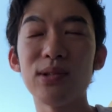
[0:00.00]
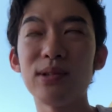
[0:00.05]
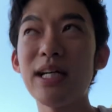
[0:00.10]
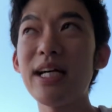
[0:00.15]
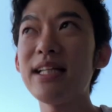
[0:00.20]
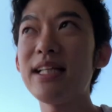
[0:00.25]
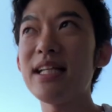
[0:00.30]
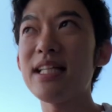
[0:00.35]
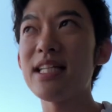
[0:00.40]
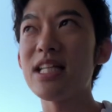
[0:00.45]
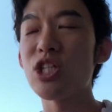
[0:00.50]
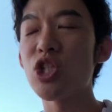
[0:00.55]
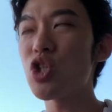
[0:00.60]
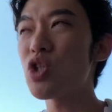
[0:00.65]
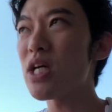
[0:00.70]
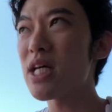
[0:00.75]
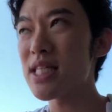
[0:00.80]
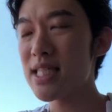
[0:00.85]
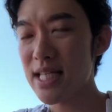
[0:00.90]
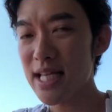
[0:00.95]
大体ですね
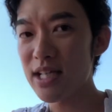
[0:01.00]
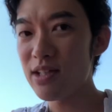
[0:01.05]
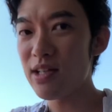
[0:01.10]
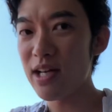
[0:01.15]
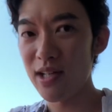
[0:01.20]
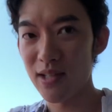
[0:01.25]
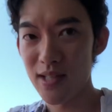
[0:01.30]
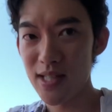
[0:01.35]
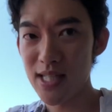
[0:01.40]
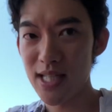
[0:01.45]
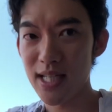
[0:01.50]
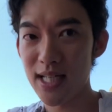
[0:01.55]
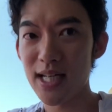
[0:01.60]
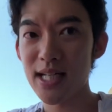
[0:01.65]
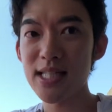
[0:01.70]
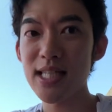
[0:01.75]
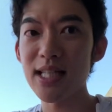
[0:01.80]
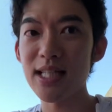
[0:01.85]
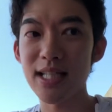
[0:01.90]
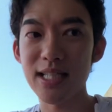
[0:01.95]
18歳ぐらいのですね
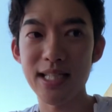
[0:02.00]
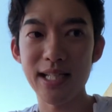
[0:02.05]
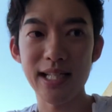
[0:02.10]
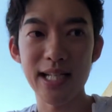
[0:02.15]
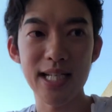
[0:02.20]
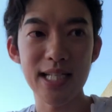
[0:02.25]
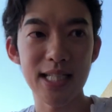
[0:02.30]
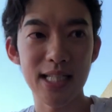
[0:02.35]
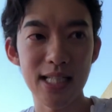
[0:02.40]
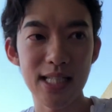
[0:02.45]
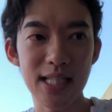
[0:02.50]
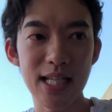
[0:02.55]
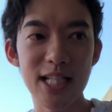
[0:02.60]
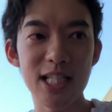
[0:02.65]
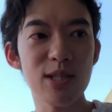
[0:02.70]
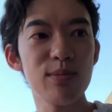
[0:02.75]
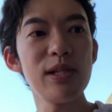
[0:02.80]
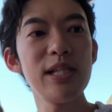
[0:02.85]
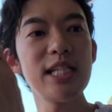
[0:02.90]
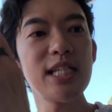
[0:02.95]
学生たちに対してですね、
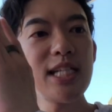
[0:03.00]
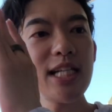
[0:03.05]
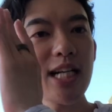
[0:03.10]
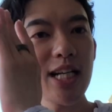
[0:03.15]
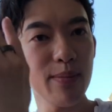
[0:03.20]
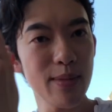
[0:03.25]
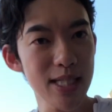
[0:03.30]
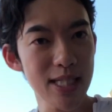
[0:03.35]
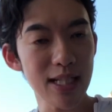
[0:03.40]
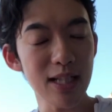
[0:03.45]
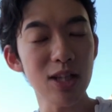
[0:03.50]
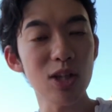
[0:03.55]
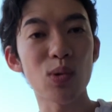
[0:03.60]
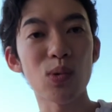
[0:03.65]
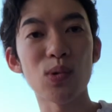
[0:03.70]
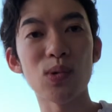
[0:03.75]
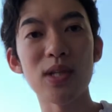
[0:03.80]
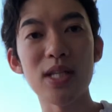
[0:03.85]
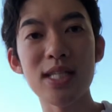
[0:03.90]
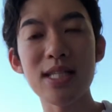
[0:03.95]
自分に自信がありますかって
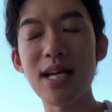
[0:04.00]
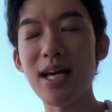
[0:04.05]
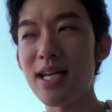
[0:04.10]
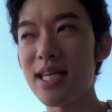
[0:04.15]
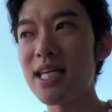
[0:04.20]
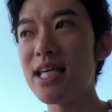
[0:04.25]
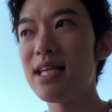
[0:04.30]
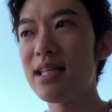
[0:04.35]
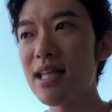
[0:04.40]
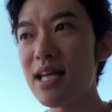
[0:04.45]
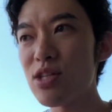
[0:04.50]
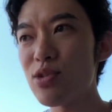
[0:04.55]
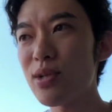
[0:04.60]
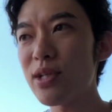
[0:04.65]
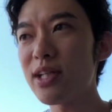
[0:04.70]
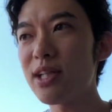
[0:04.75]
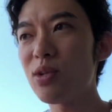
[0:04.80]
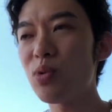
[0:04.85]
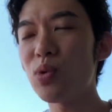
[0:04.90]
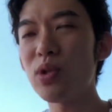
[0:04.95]
ことをですね聞いて、そ
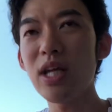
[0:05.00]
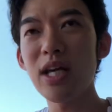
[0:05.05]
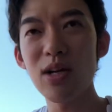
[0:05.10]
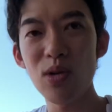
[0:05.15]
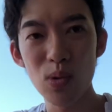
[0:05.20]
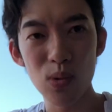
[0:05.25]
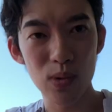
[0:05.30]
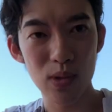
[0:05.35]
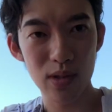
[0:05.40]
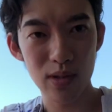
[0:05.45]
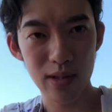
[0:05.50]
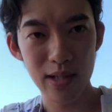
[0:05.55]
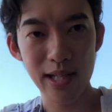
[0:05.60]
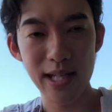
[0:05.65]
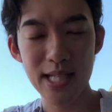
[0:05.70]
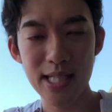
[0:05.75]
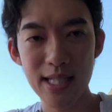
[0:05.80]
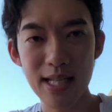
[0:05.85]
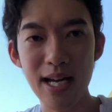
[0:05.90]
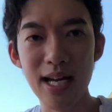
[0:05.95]
れから5年後
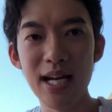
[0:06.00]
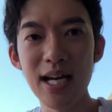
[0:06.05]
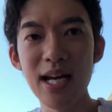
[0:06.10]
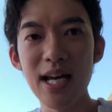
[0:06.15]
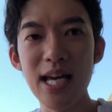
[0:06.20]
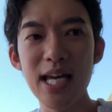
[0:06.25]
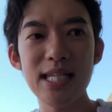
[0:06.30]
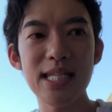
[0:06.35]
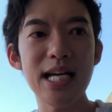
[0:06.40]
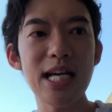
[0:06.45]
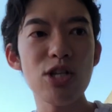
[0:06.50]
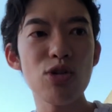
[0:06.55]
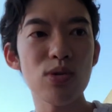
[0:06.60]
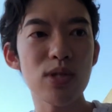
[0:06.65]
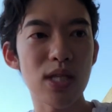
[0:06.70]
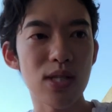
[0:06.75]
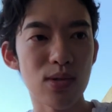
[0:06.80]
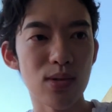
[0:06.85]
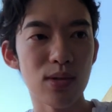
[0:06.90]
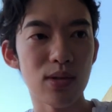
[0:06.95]
にですね再
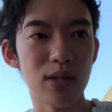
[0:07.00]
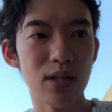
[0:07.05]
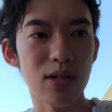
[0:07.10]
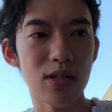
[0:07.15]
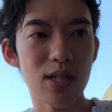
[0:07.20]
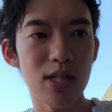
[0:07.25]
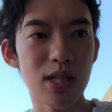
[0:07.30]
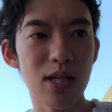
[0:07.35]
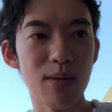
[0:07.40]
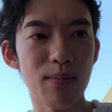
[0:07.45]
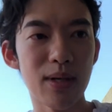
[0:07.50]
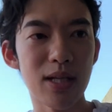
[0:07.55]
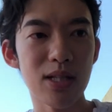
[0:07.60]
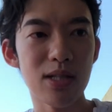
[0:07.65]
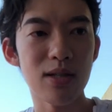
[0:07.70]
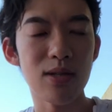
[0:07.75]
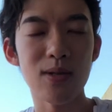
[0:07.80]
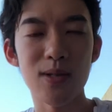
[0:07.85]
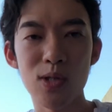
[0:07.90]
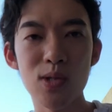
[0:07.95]
調査するっていうですね、い
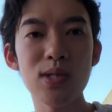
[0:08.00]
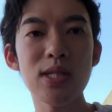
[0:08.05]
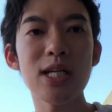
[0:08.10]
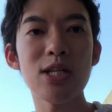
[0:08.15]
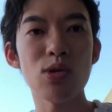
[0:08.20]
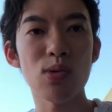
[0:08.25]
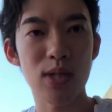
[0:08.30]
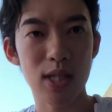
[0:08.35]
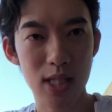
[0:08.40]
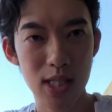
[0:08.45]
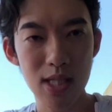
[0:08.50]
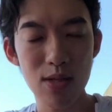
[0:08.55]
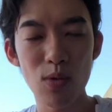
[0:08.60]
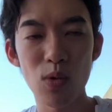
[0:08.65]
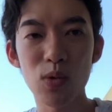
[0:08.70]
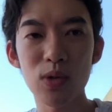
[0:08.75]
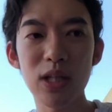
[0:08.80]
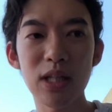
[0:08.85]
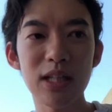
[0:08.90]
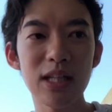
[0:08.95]
わゆる追跡調査ですね
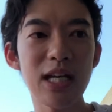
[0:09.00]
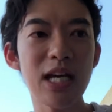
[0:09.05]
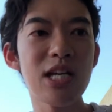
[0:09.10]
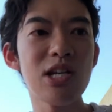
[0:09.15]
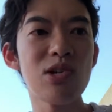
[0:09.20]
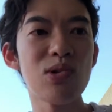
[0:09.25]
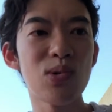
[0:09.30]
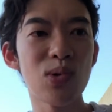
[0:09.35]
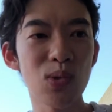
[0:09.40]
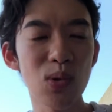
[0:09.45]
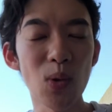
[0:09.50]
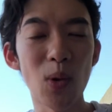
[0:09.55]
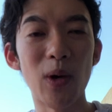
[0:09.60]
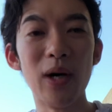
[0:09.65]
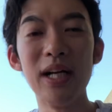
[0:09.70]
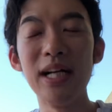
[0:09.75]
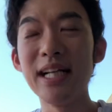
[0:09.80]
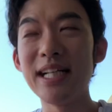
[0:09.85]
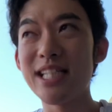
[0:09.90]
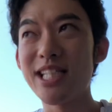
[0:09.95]
を行った研究による
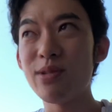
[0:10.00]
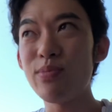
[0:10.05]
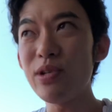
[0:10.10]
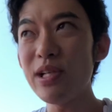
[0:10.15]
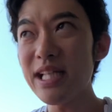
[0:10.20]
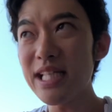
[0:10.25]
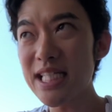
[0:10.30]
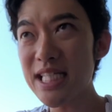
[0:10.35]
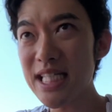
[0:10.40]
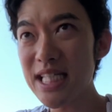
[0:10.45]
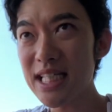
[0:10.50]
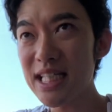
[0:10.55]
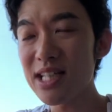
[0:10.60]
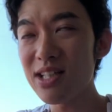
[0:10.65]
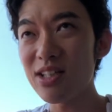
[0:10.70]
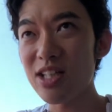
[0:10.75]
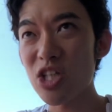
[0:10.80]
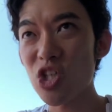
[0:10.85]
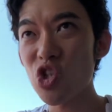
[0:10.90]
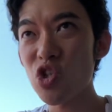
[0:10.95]
と、自分に自信
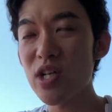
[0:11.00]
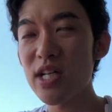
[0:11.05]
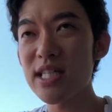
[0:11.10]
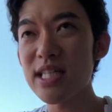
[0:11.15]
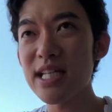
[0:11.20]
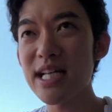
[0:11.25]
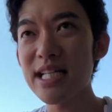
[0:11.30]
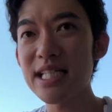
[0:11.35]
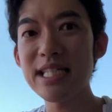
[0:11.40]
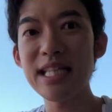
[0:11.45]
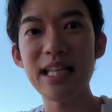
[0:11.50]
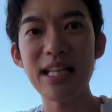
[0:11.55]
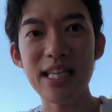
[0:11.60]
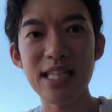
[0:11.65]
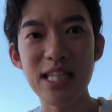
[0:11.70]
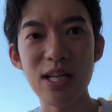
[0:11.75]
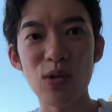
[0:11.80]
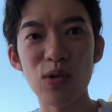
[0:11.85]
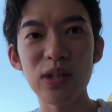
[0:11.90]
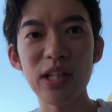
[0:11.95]
があるって18歳時点で
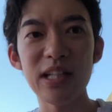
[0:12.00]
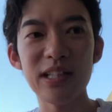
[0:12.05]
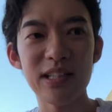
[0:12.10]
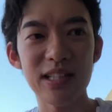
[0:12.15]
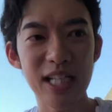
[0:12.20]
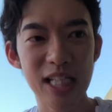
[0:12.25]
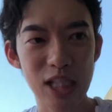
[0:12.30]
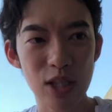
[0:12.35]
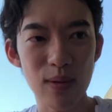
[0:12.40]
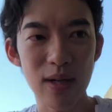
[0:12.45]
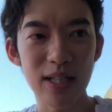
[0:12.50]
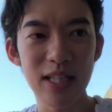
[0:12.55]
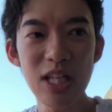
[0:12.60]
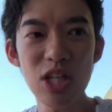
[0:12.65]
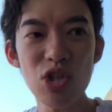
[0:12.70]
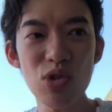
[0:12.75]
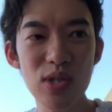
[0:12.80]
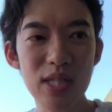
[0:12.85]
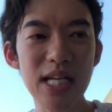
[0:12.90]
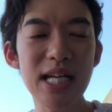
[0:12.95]
ですね答えた人たちは
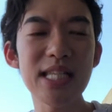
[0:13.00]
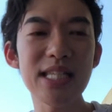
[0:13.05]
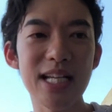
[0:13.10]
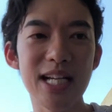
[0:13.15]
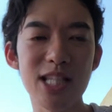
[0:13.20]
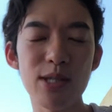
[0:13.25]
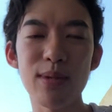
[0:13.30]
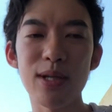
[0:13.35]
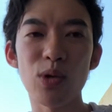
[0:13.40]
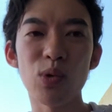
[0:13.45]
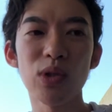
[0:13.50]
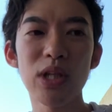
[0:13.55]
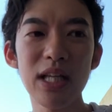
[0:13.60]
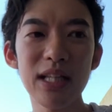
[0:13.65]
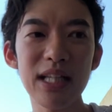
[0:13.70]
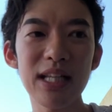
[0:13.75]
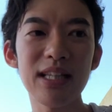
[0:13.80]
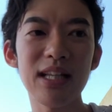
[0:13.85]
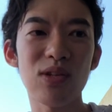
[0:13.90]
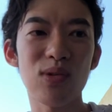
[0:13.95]
23歳、つまり5
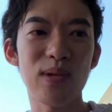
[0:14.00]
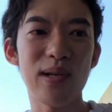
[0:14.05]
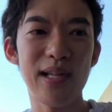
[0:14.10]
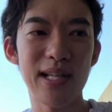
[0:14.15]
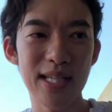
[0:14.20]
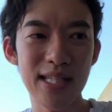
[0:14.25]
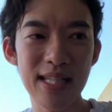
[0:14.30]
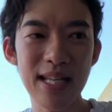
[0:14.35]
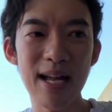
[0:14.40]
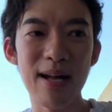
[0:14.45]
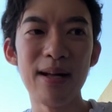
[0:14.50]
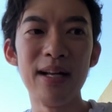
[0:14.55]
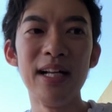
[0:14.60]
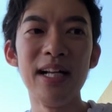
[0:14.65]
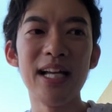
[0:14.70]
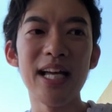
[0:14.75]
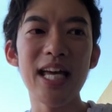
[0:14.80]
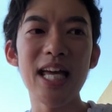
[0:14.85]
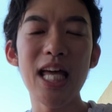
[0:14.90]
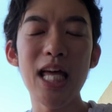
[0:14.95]
年経った時にですね、
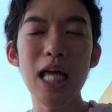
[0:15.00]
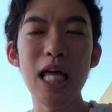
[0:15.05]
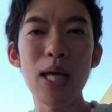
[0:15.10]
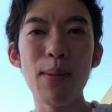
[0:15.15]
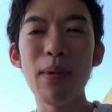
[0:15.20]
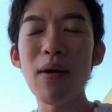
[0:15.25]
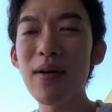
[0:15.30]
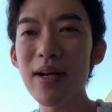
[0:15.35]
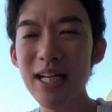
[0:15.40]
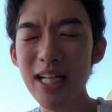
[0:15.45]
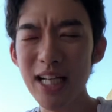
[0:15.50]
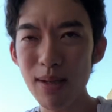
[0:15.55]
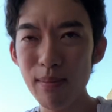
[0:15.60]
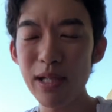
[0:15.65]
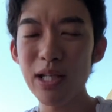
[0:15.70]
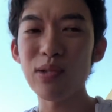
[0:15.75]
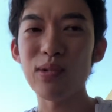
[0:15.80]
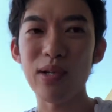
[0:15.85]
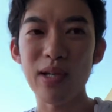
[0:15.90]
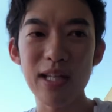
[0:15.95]
周りから
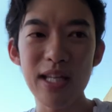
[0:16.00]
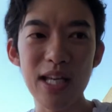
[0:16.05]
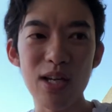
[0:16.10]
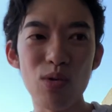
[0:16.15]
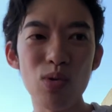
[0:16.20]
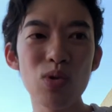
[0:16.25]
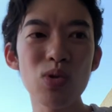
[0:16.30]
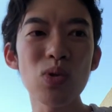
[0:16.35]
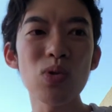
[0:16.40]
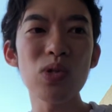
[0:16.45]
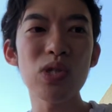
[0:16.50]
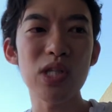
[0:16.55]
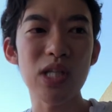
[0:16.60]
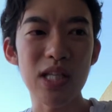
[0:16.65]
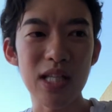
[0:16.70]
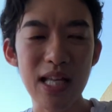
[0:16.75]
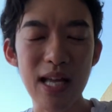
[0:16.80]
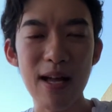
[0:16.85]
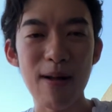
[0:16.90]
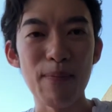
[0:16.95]
見た時に嘘つ
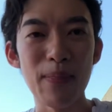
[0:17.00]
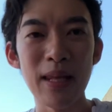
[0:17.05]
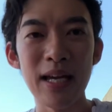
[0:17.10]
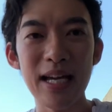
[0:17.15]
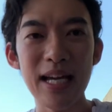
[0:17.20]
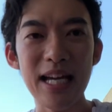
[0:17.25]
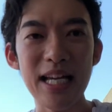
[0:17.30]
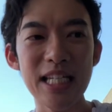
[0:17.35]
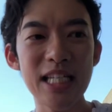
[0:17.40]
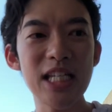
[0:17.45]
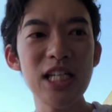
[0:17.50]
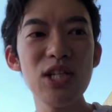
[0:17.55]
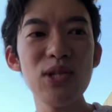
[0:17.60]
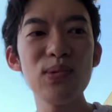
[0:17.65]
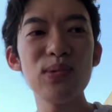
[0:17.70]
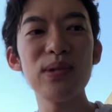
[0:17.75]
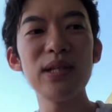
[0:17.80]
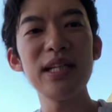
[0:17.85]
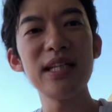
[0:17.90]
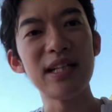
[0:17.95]
きで、信
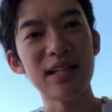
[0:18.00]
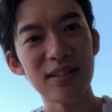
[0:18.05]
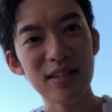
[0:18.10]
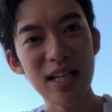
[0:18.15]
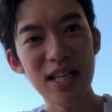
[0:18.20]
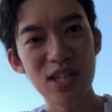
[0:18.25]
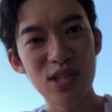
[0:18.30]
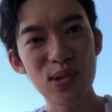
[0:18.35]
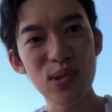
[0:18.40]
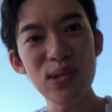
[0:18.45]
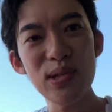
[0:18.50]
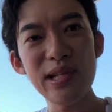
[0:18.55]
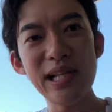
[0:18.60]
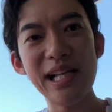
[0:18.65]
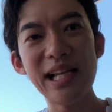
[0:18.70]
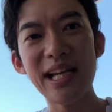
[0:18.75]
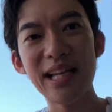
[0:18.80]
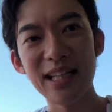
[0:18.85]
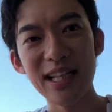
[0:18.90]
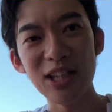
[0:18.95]
用できなくてずるい
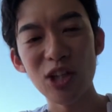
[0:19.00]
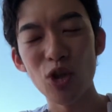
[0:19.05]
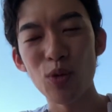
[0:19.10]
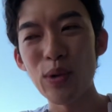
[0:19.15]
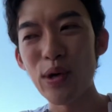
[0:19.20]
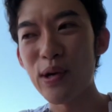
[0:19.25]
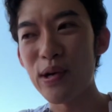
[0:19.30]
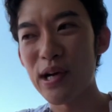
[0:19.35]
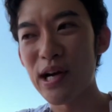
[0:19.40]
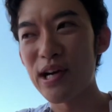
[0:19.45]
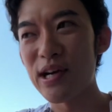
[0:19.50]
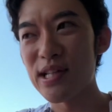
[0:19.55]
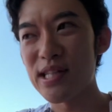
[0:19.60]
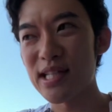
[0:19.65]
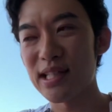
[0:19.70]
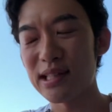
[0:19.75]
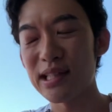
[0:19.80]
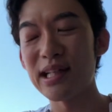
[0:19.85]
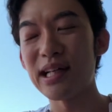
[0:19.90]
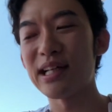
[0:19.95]
人間だって思われる確
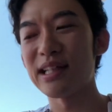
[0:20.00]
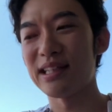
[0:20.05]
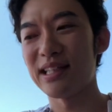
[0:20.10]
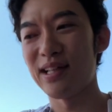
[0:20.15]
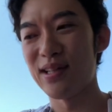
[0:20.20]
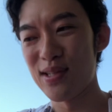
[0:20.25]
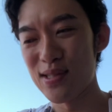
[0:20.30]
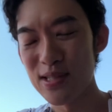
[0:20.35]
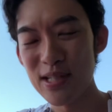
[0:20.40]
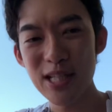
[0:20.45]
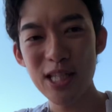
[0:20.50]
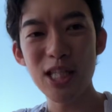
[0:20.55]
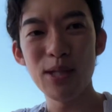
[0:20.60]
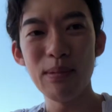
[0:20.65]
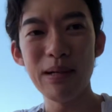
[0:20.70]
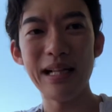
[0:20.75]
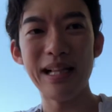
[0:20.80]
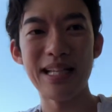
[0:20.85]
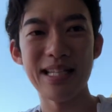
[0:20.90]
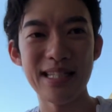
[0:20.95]
率が高かったんですね。つ
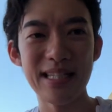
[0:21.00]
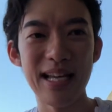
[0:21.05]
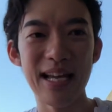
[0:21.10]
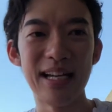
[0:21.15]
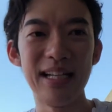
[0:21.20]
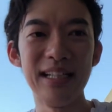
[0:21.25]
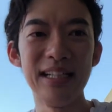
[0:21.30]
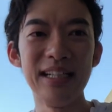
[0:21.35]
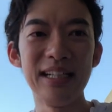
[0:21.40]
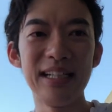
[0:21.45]
まりですね、